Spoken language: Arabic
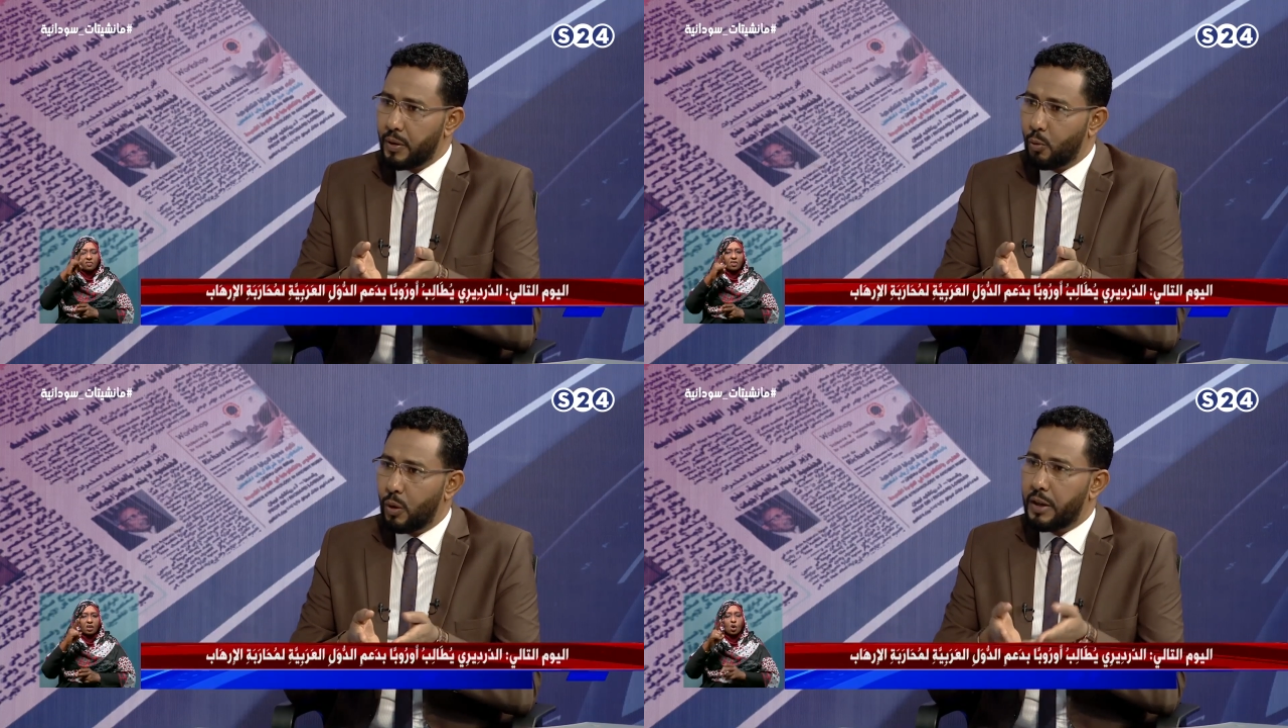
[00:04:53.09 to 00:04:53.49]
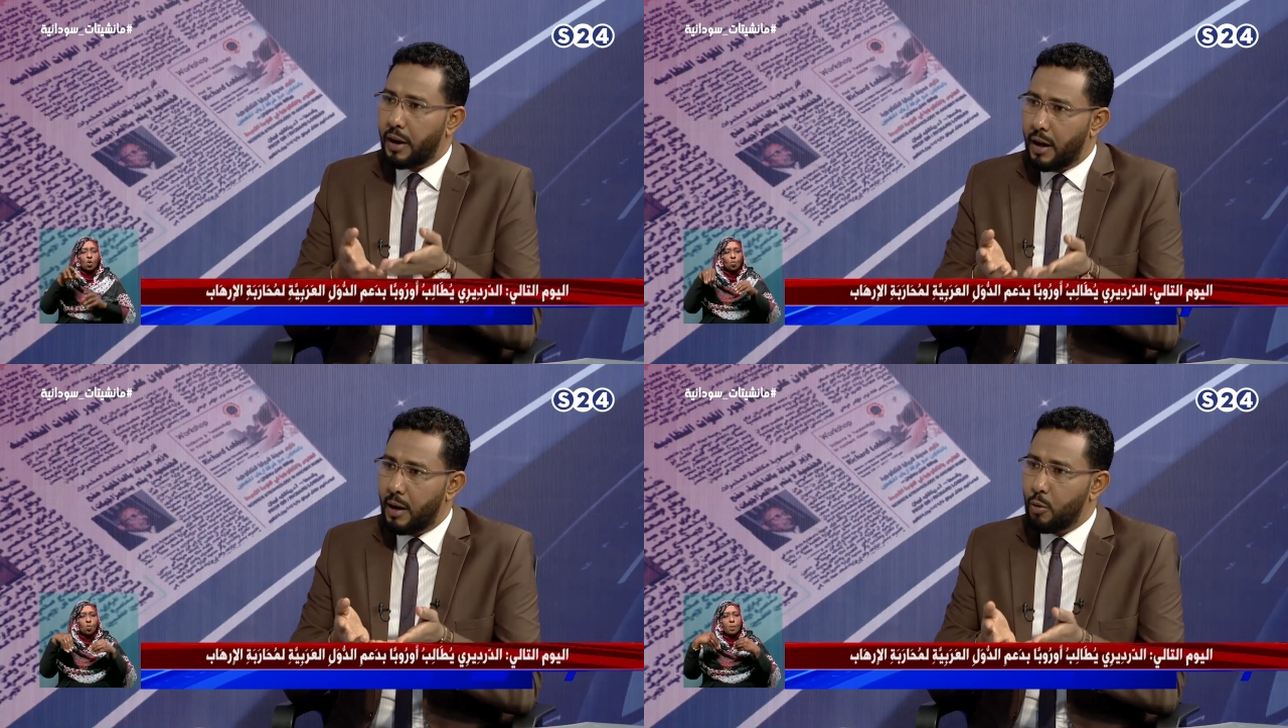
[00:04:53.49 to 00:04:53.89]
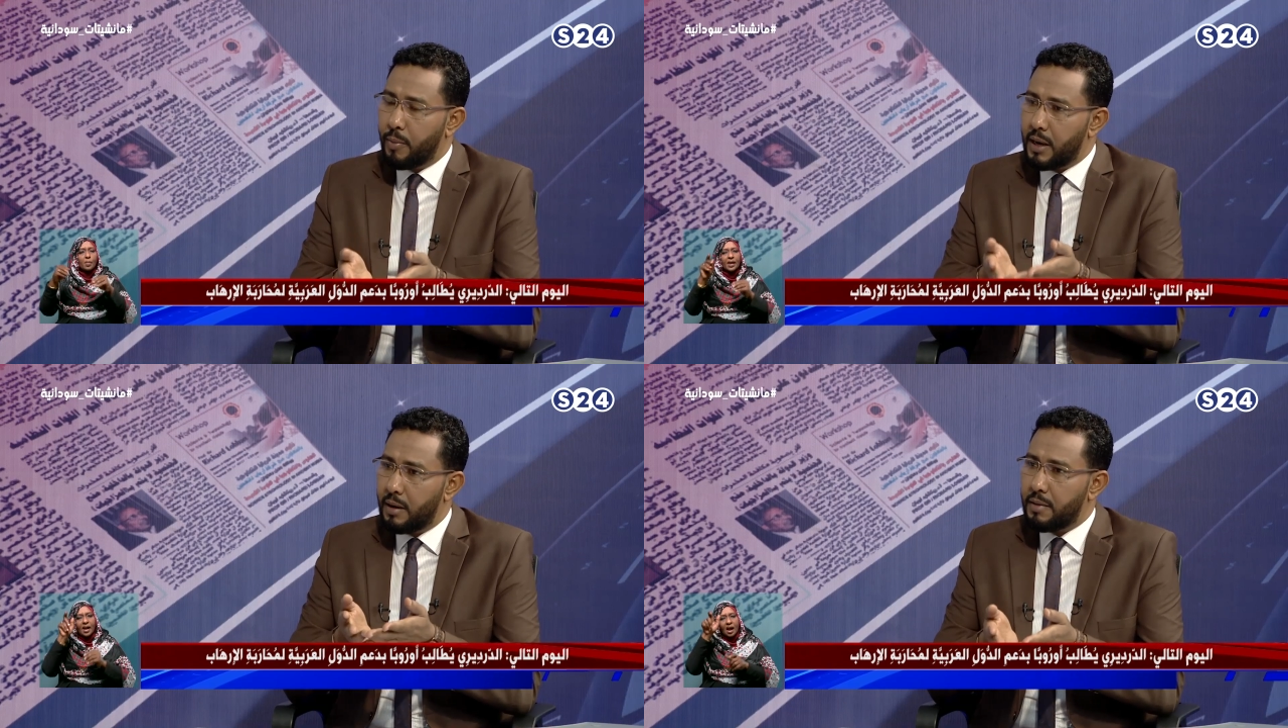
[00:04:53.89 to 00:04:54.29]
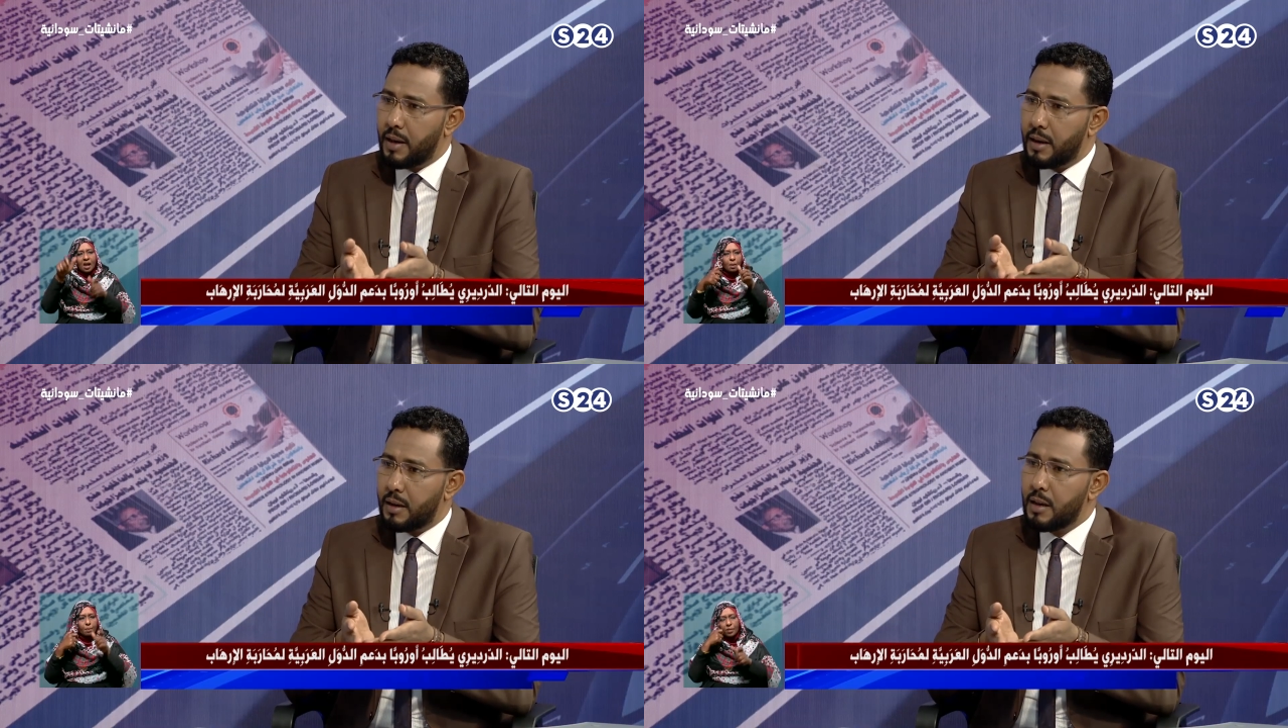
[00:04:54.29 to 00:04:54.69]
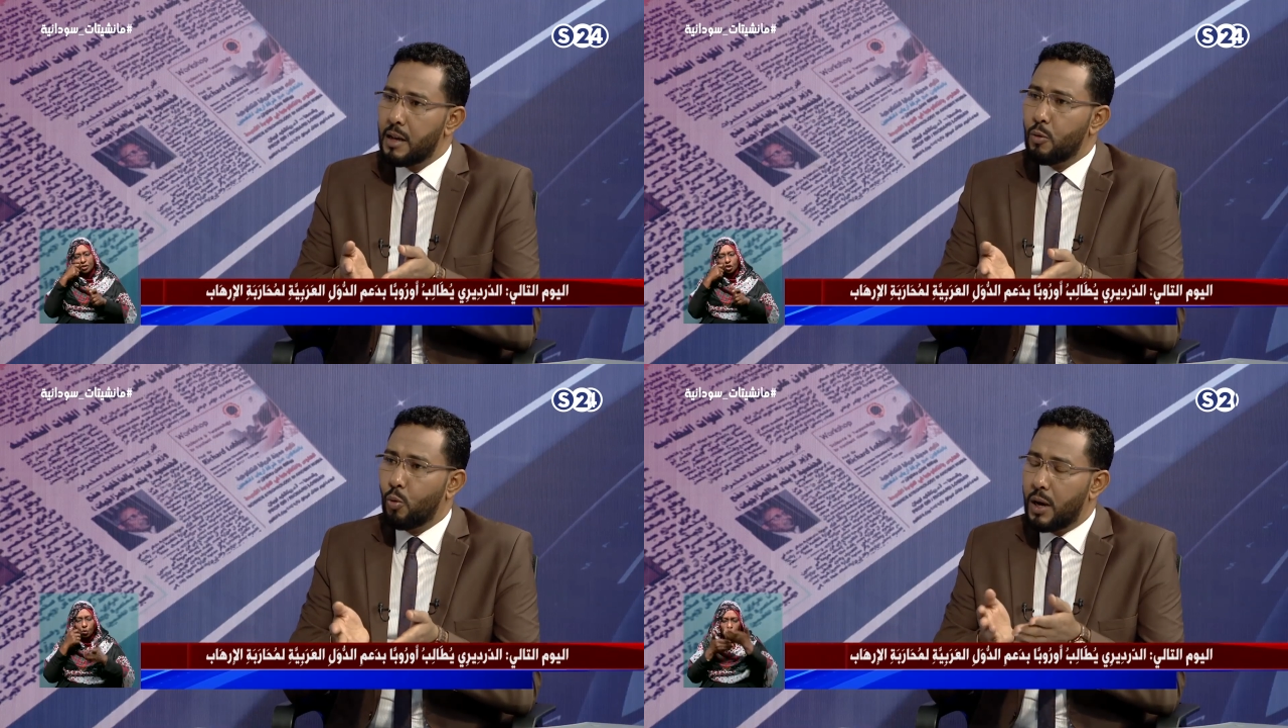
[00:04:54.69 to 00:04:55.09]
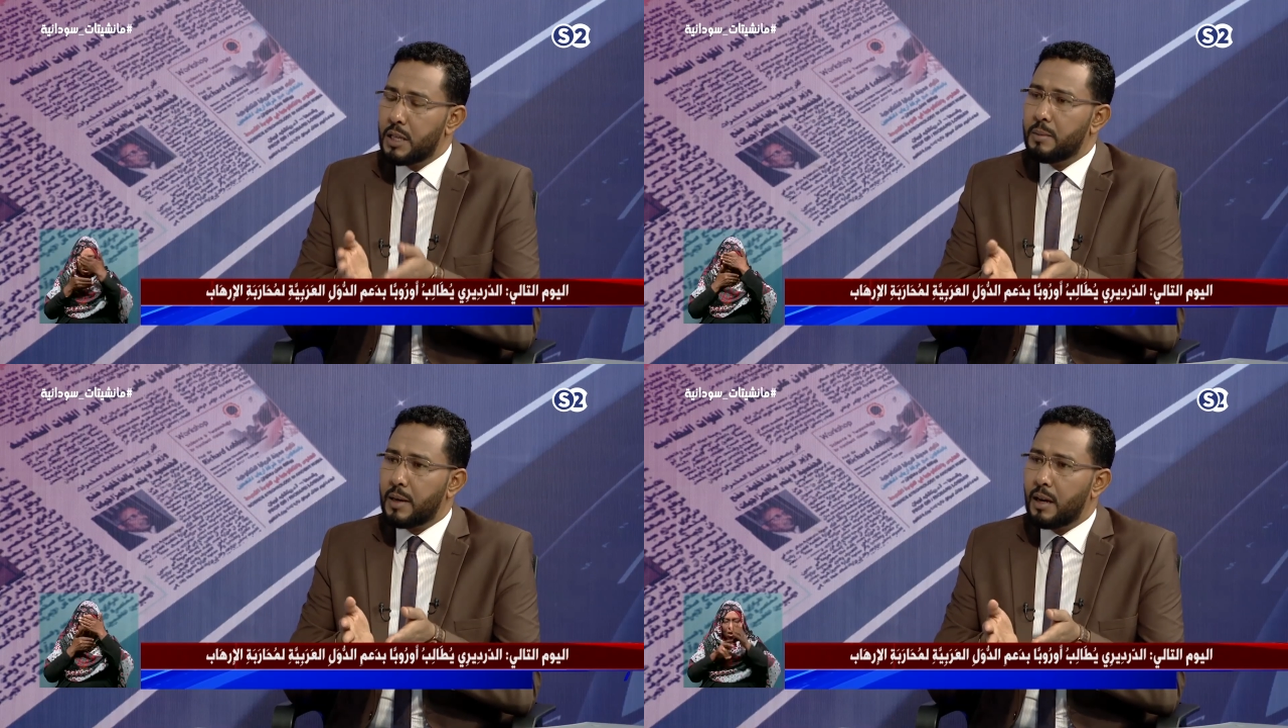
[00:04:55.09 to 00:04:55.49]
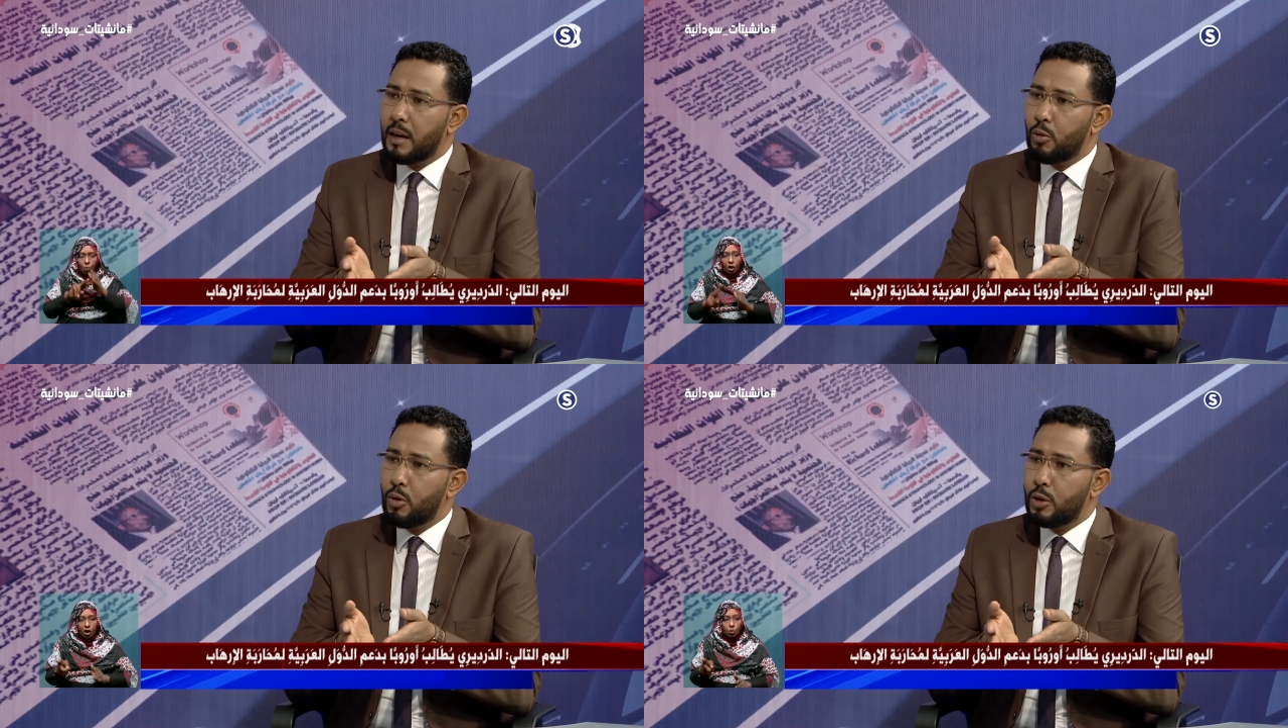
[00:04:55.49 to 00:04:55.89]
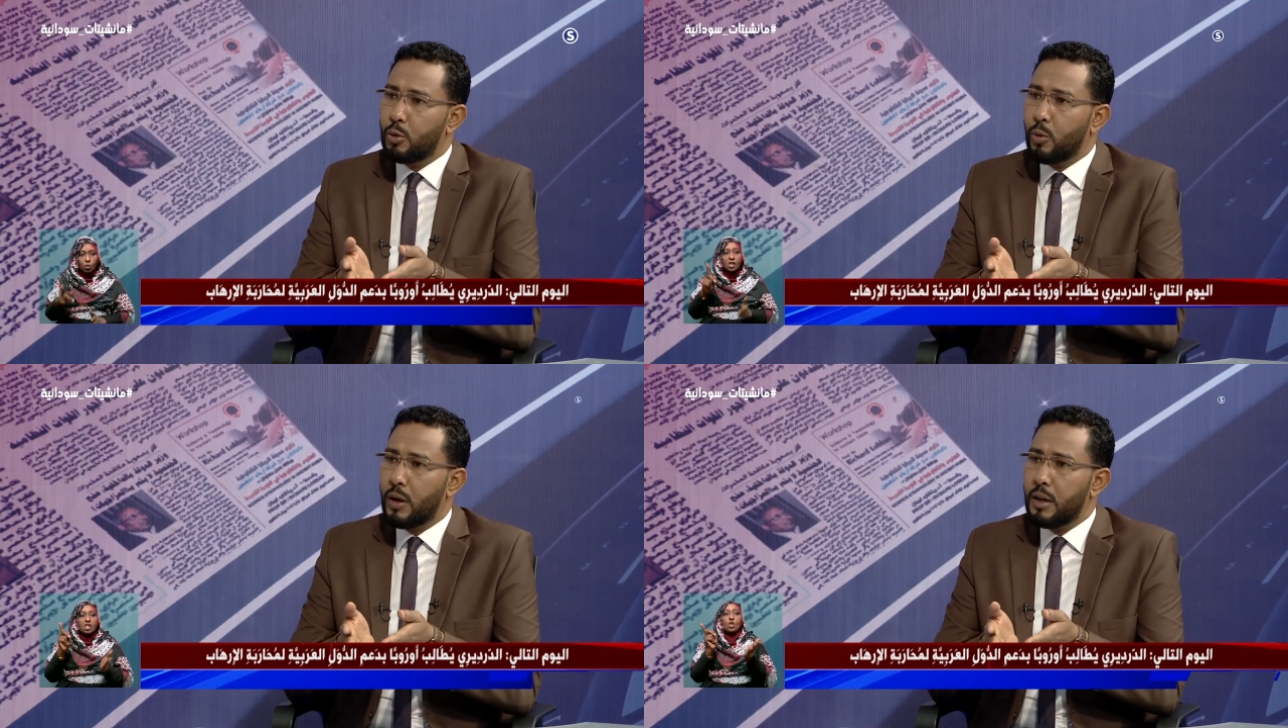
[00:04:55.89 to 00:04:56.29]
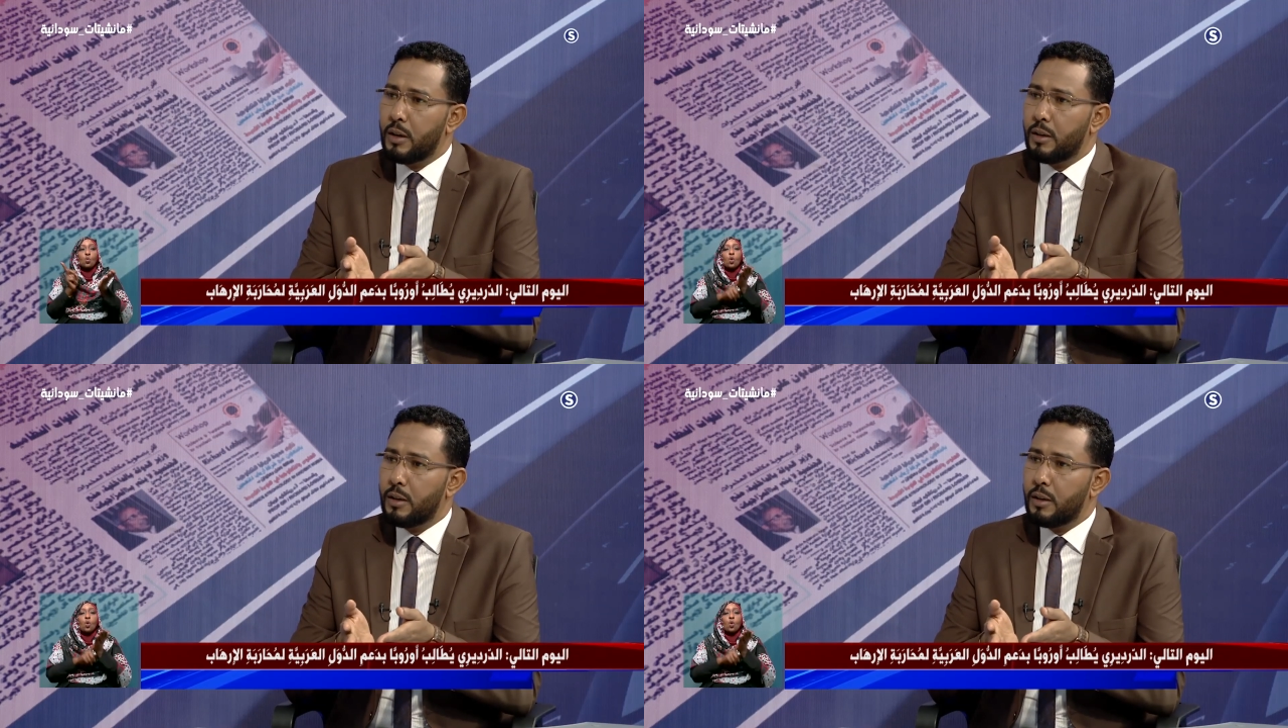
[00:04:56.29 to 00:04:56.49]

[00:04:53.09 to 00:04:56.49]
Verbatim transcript: والارهاب وما الى ذلك واجبا على كل الدول